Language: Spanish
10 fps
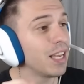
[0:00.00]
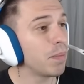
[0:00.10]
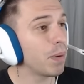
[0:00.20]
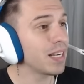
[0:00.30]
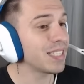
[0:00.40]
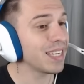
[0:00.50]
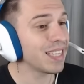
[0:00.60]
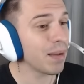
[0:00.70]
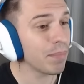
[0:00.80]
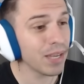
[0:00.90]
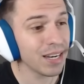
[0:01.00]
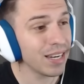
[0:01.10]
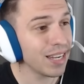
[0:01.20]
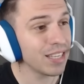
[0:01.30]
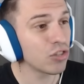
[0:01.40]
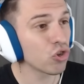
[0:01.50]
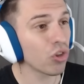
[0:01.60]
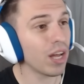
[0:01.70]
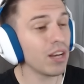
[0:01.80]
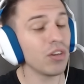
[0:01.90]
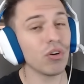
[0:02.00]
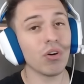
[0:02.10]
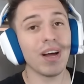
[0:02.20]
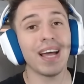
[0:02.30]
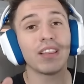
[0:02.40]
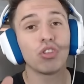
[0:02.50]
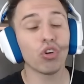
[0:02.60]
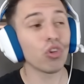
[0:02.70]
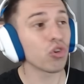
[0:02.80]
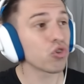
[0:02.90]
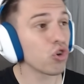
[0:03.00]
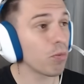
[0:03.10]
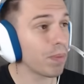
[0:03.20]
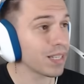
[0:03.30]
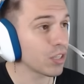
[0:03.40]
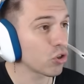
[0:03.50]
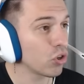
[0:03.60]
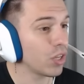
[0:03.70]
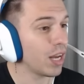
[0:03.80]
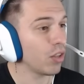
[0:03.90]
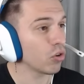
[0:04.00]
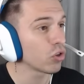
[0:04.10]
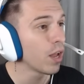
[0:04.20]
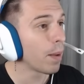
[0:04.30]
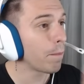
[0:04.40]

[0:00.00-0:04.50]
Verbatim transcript: y parece que también le hizo daño a todos los soldados.